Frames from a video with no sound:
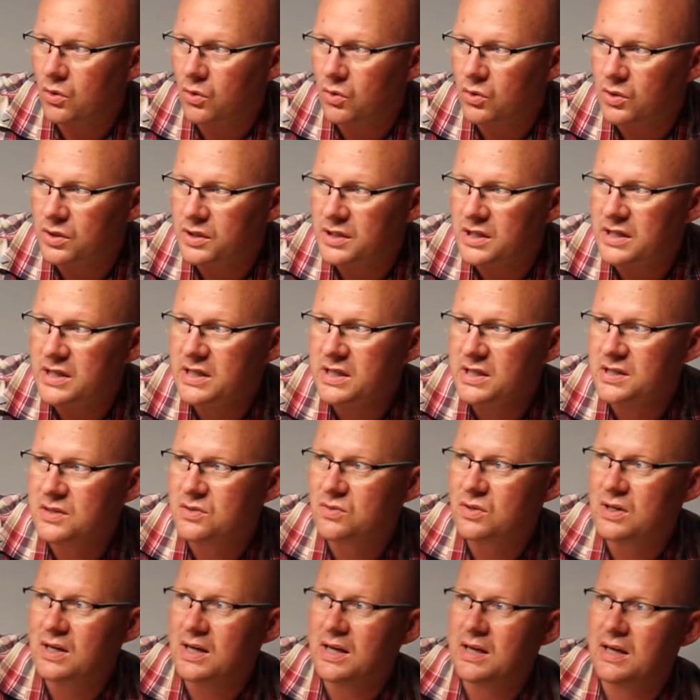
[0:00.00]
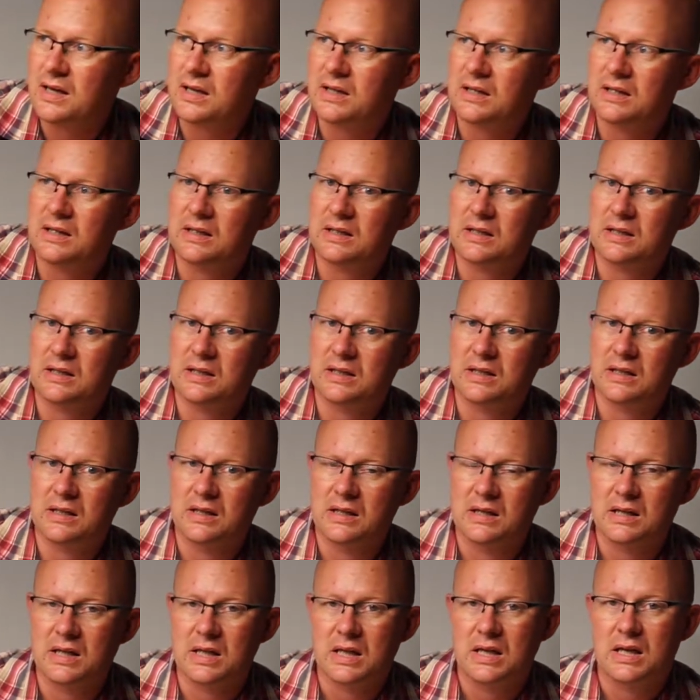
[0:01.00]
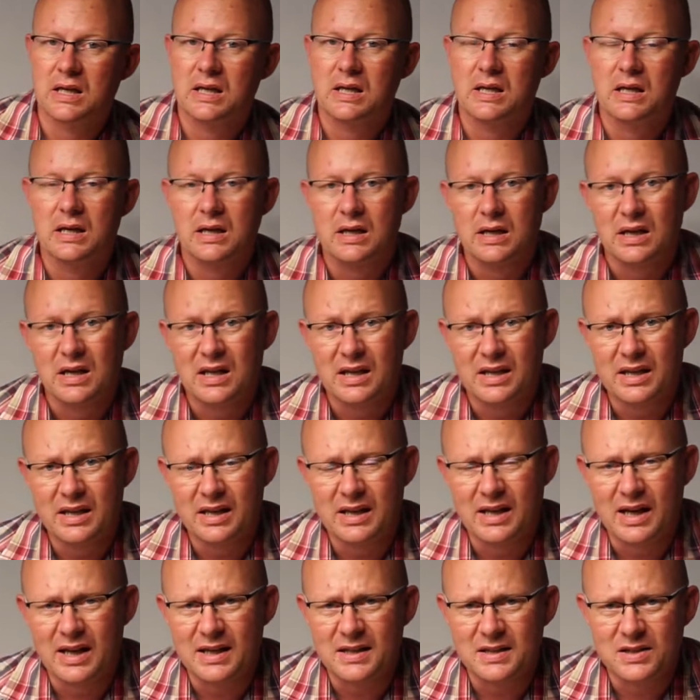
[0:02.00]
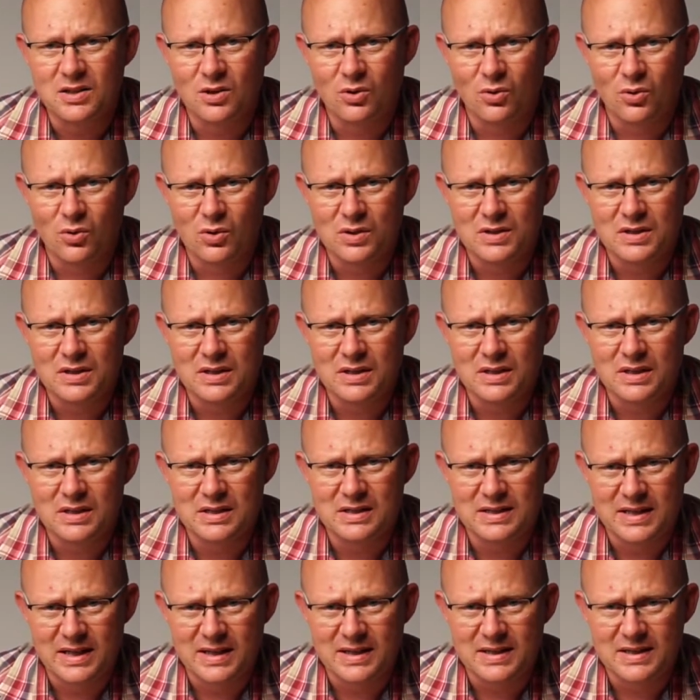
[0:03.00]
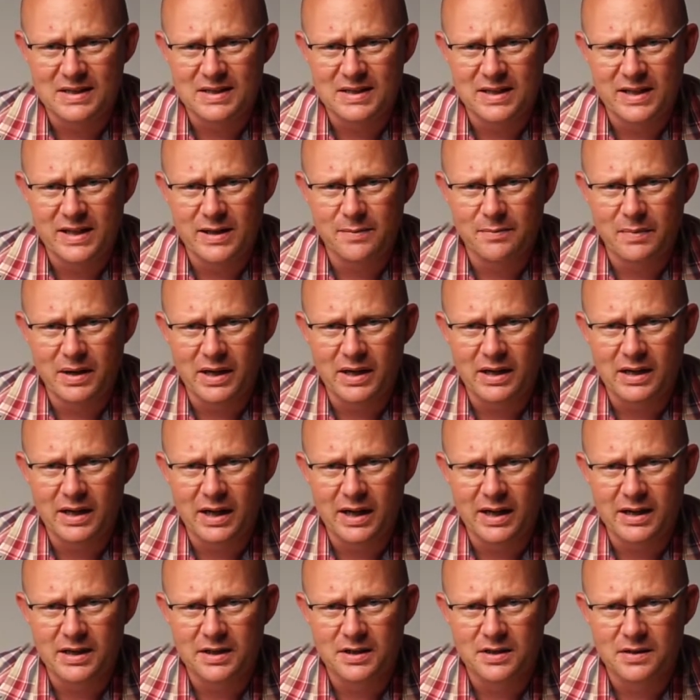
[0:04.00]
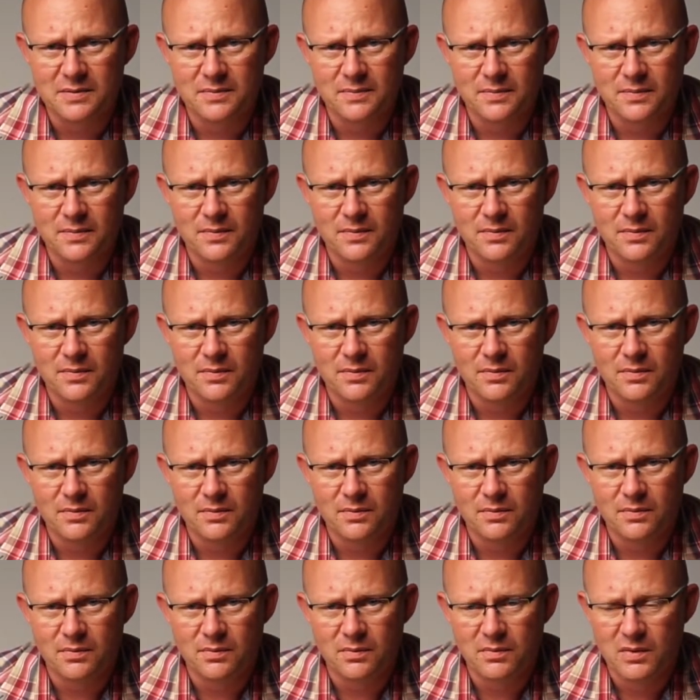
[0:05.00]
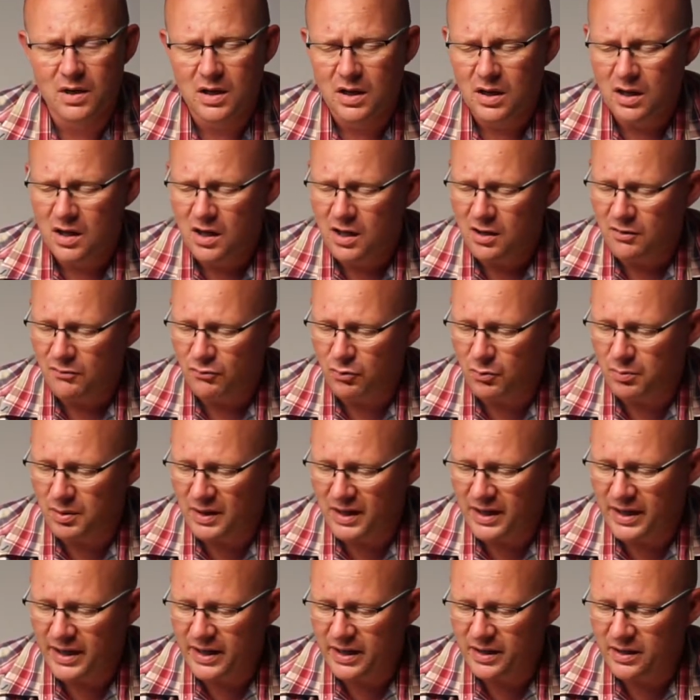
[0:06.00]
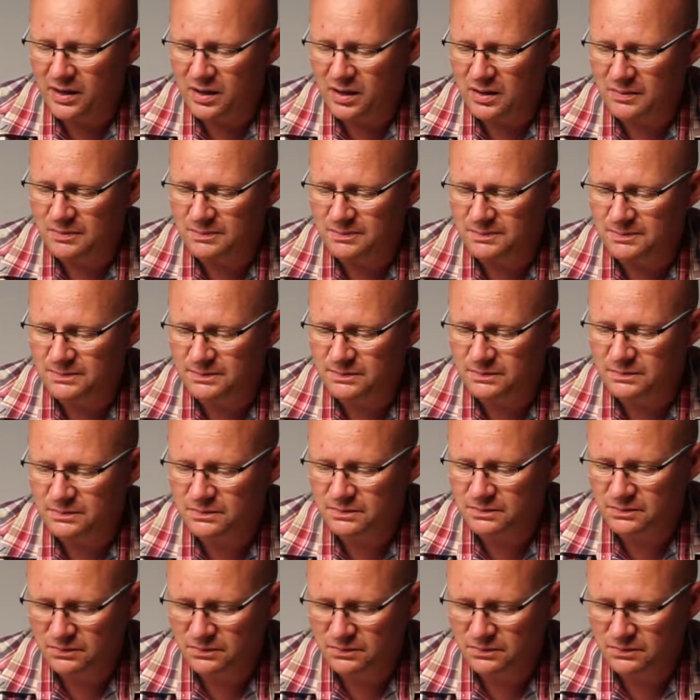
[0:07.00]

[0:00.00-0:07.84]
Und hier sogar die ganz große 6 Zellen Mac Light. Wobei ähm,